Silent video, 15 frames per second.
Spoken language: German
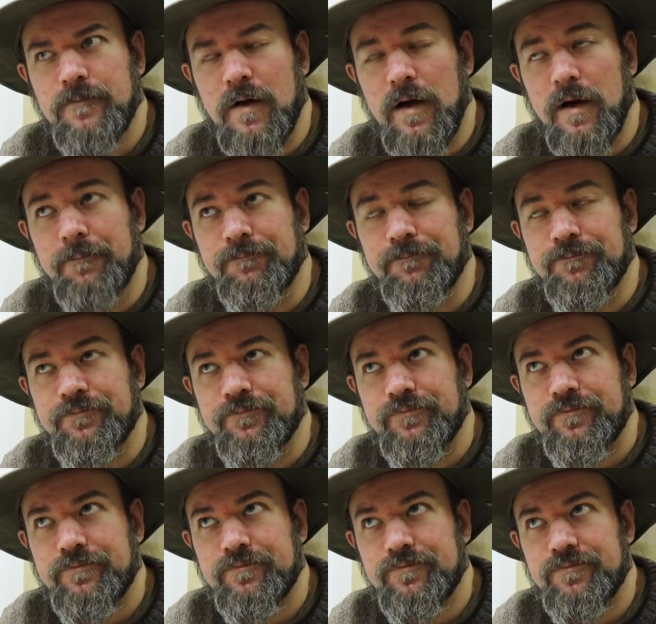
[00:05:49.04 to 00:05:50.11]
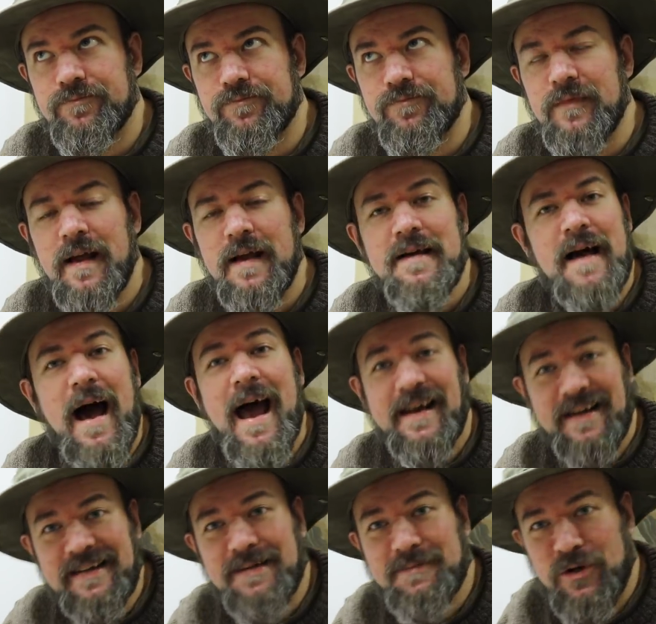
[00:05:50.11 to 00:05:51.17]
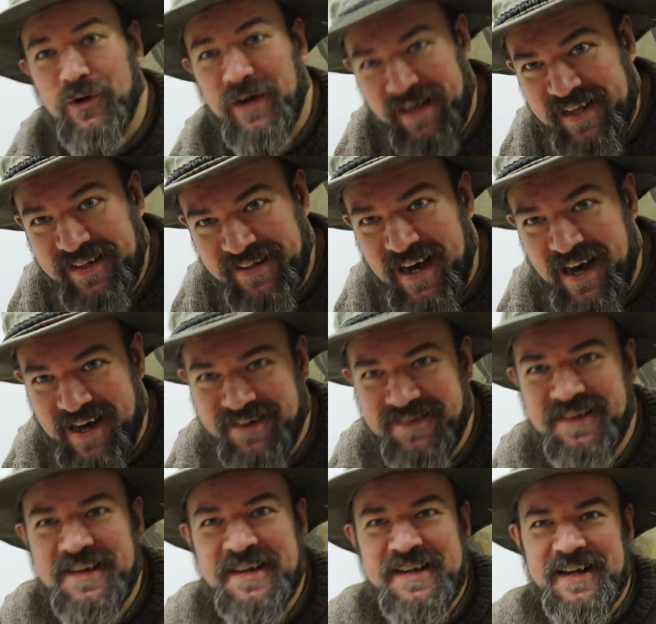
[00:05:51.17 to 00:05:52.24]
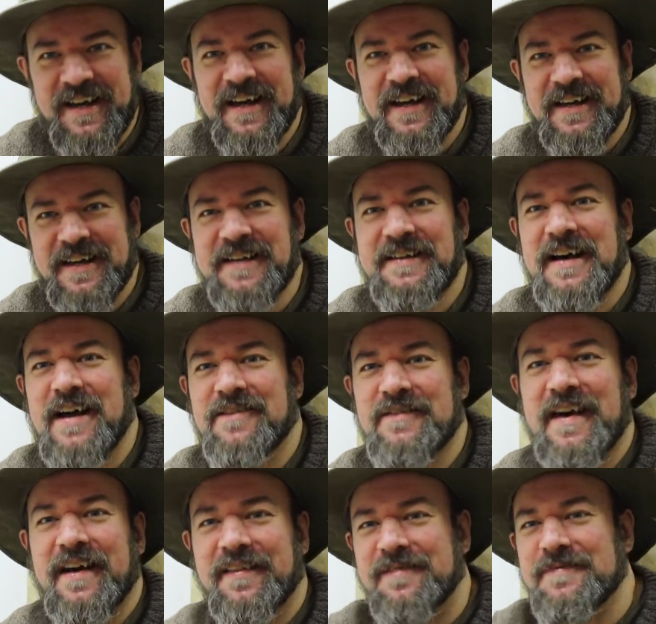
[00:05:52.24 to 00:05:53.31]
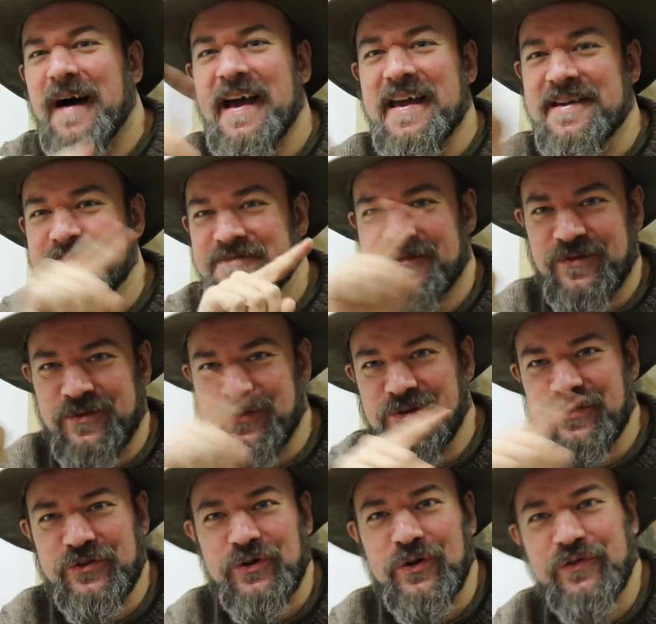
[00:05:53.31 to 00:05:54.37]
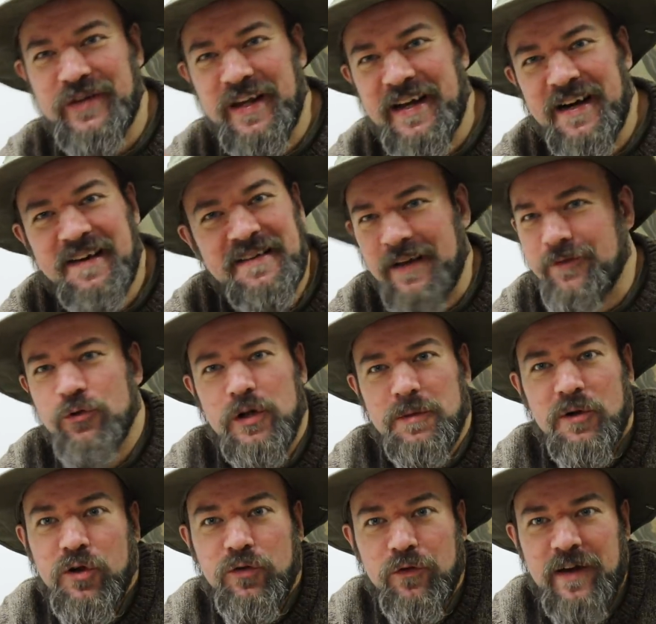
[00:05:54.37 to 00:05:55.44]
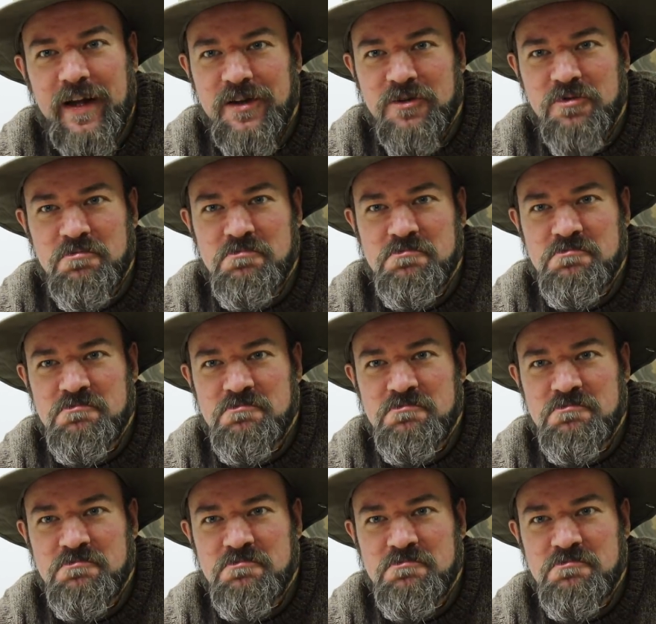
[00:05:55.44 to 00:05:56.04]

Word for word: äh, eigentlich haben wir noch Ethan. Äh, Ethan wäre zwei Kohlenstoffdinger, das wird aber nicht verwendet.